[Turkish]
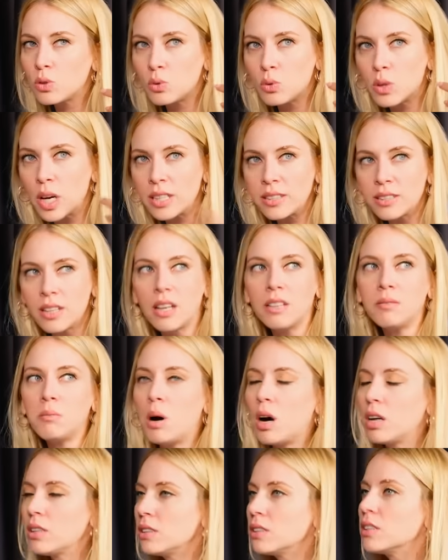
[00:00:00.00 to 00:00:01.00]
yürekten
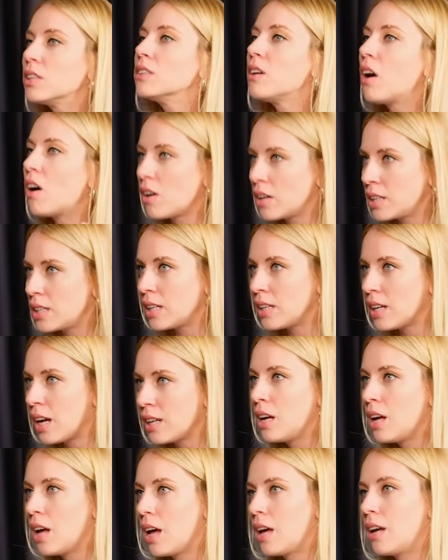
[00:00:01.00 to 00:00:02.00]
bağlanan
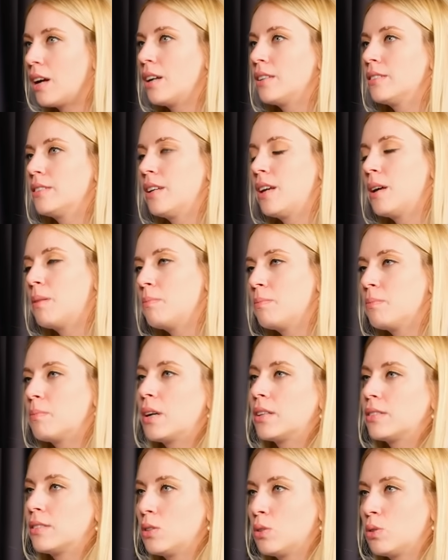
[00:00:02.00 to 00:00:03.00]
aileler herhalde hem
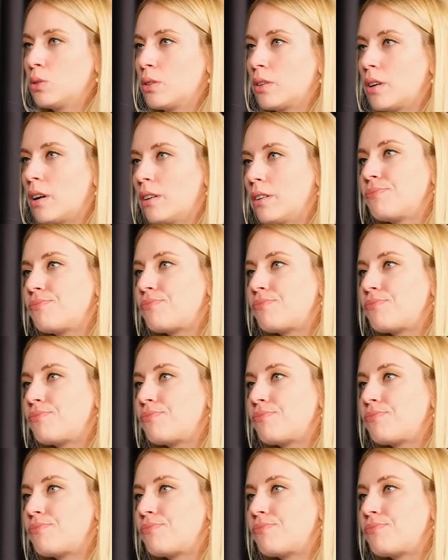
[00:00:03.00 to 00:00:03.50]
maddi Bizim olarak...